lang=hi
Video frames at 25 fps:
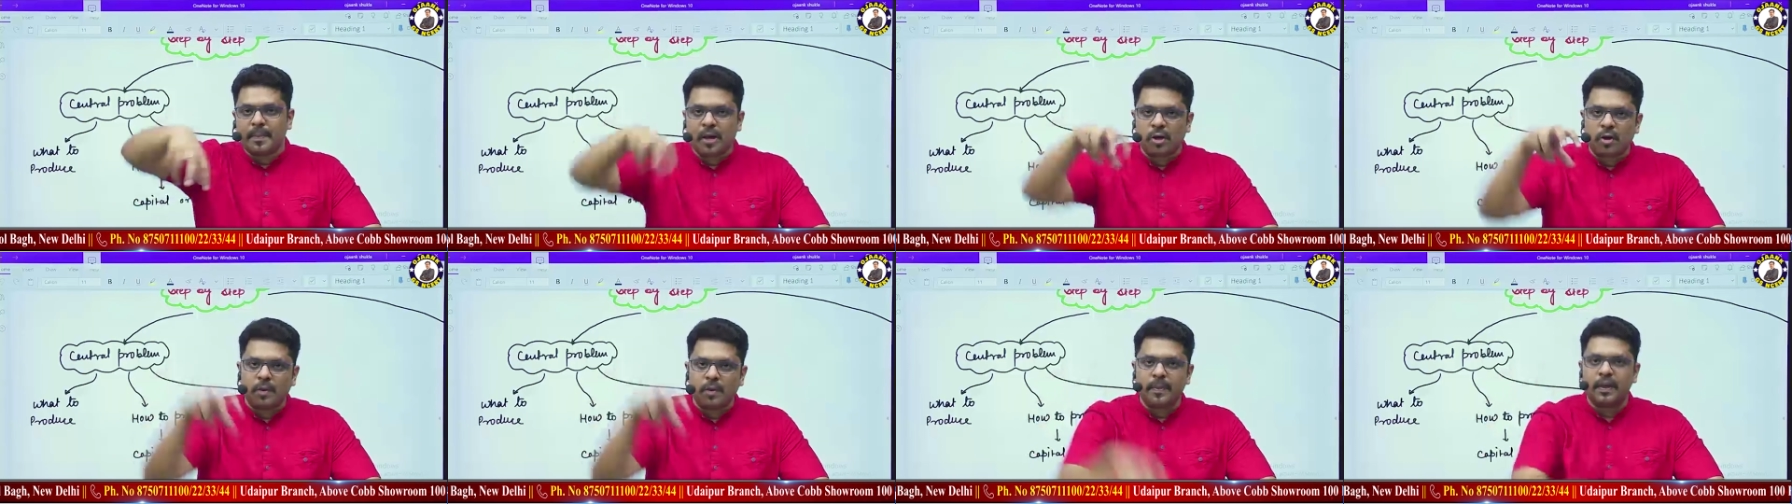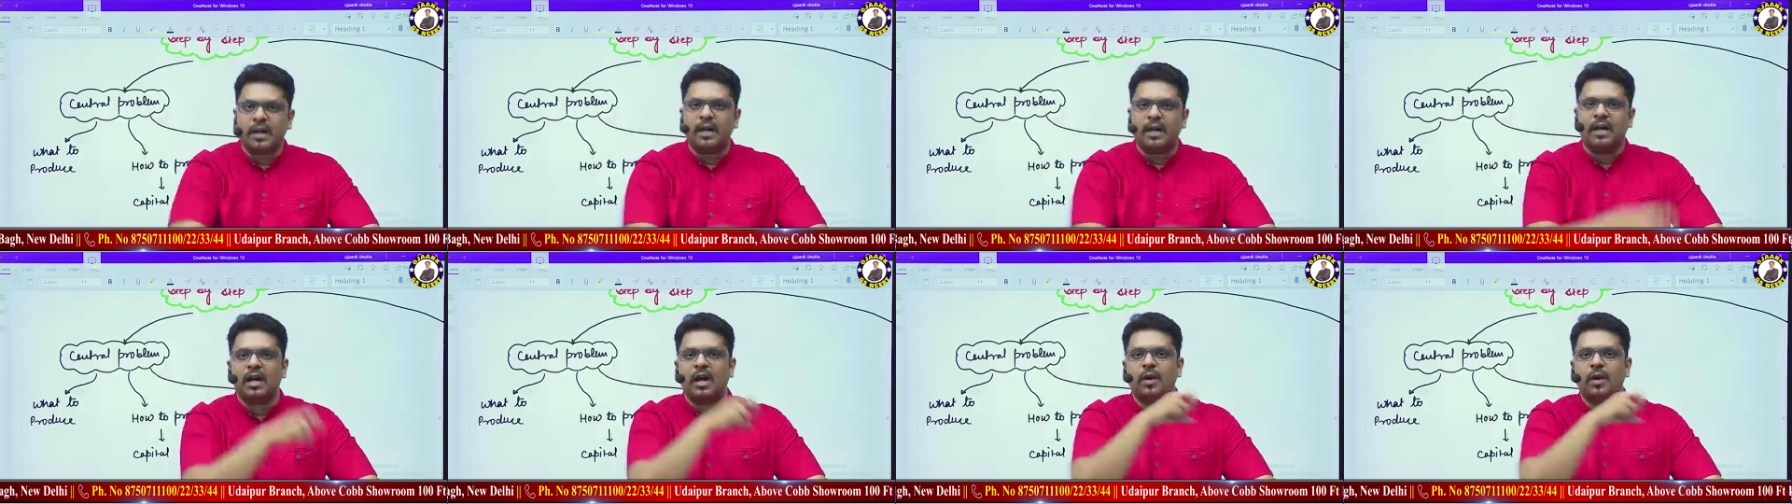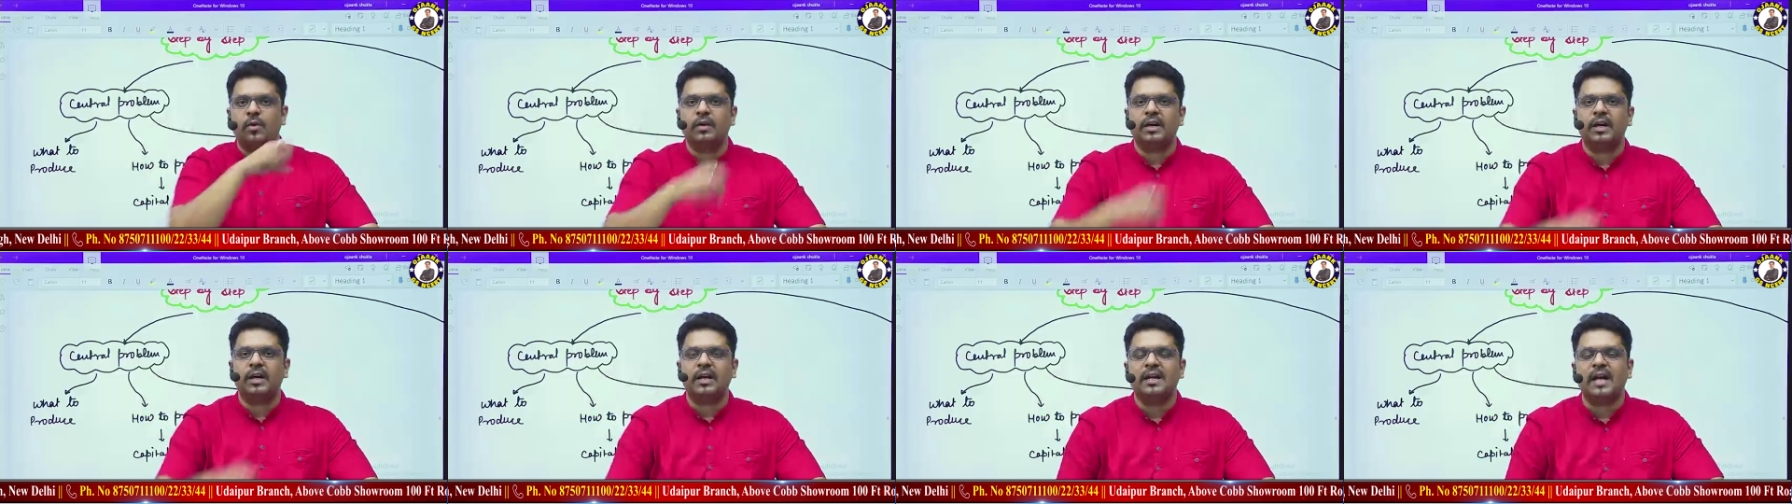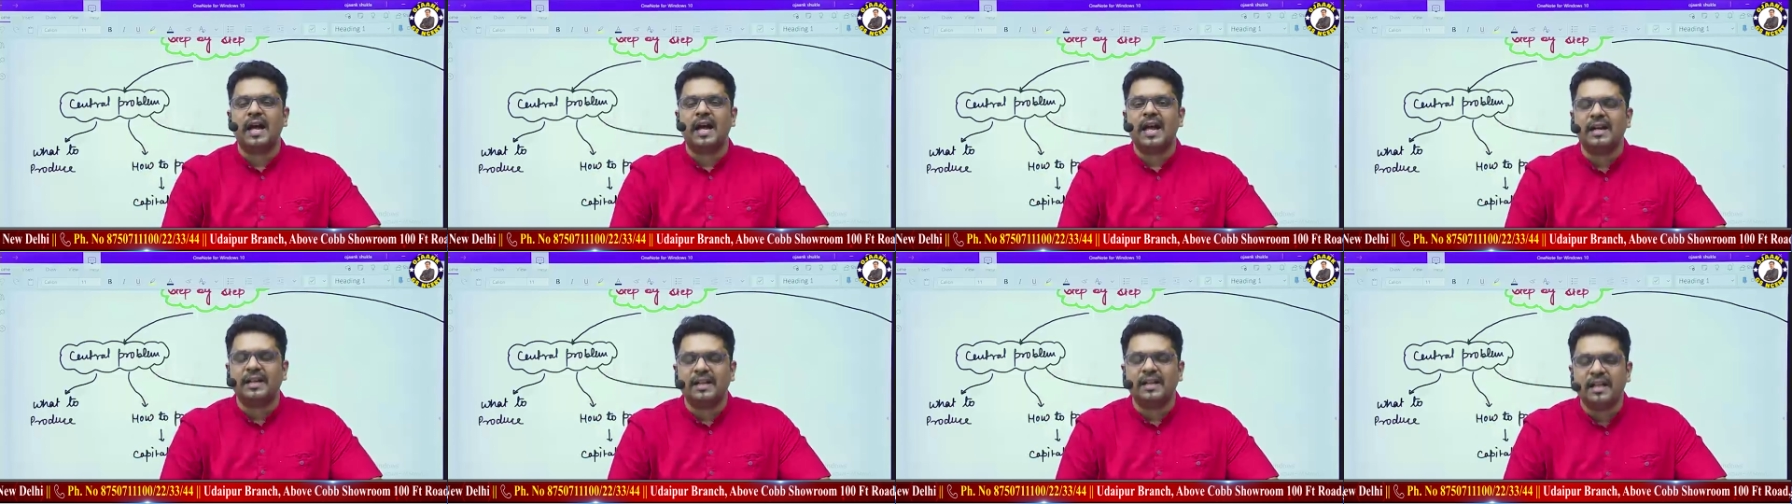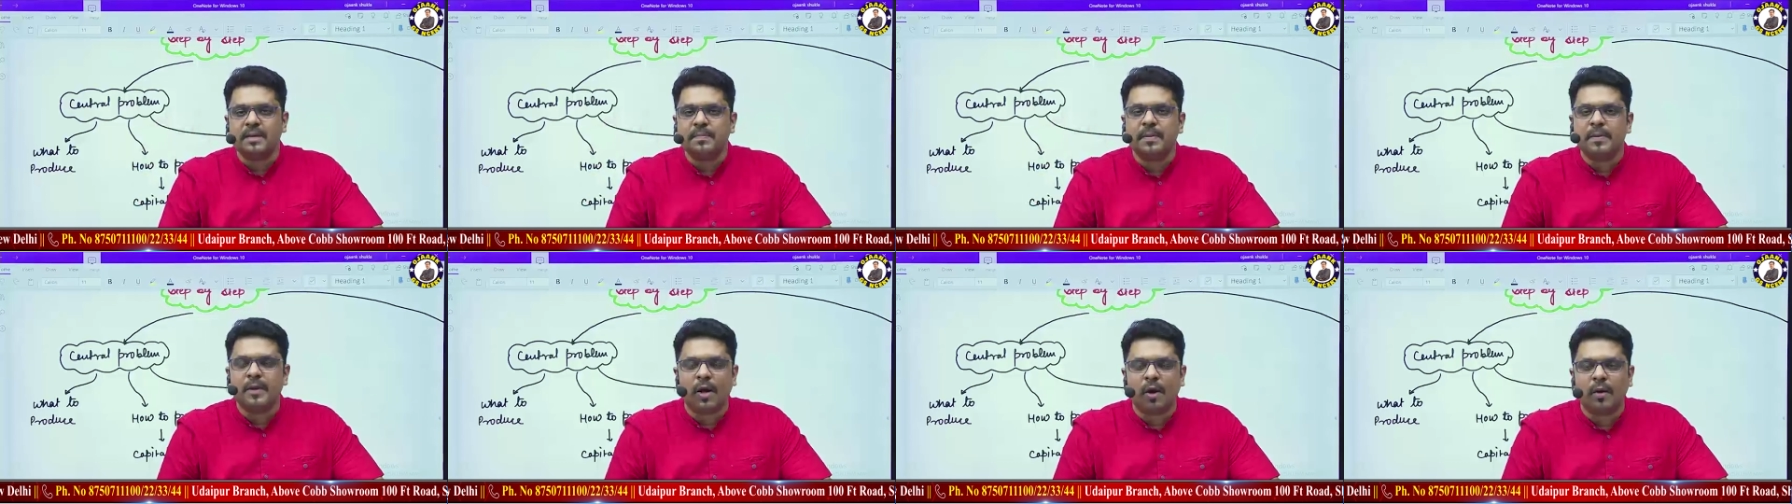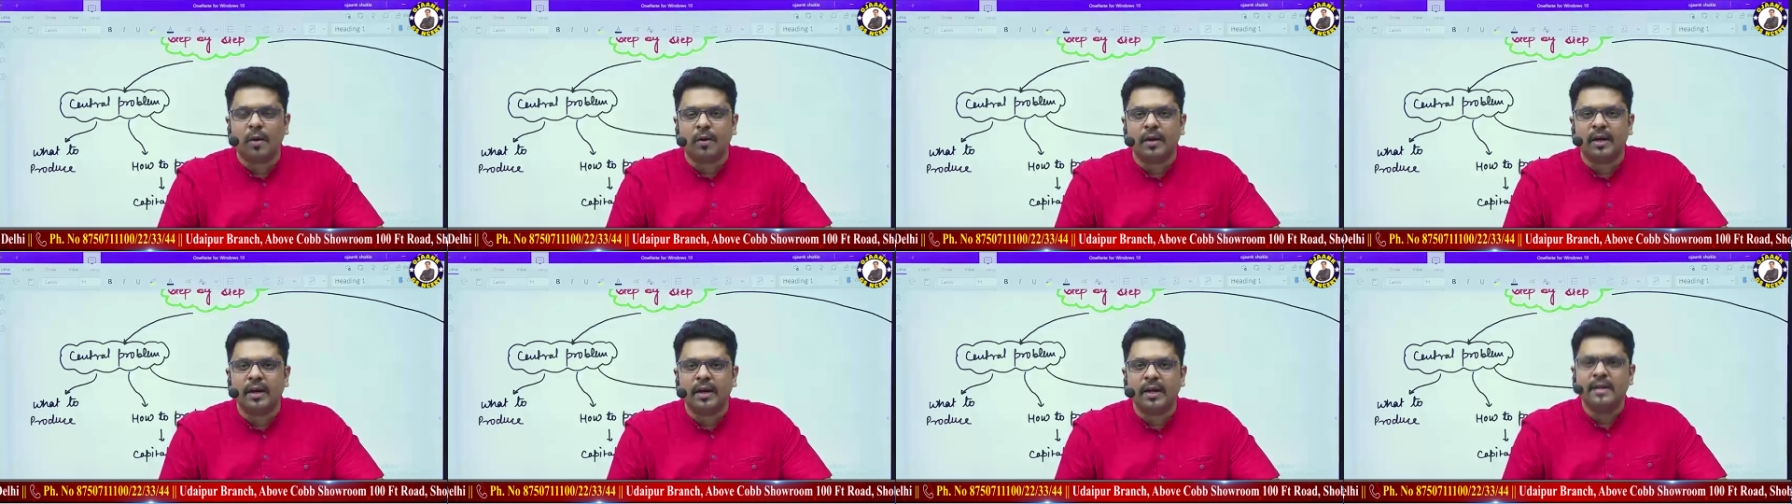पैरों पे खड़ा होने के लायक नहीं
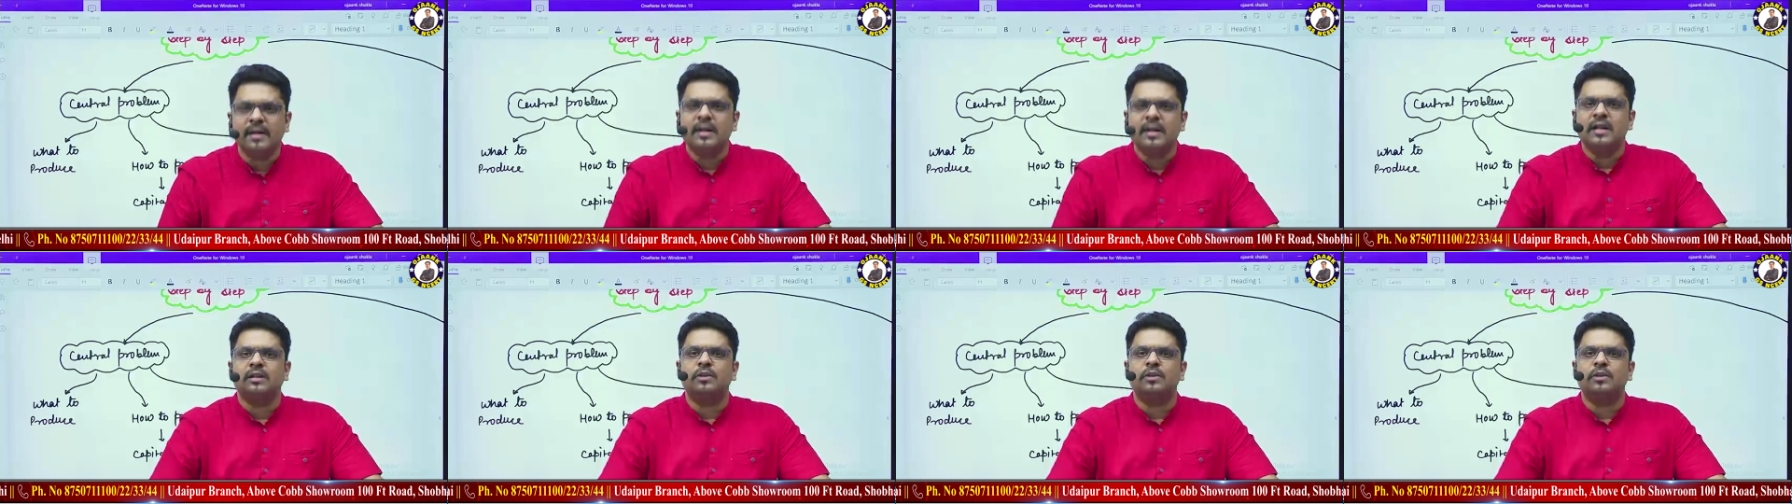बनाओगे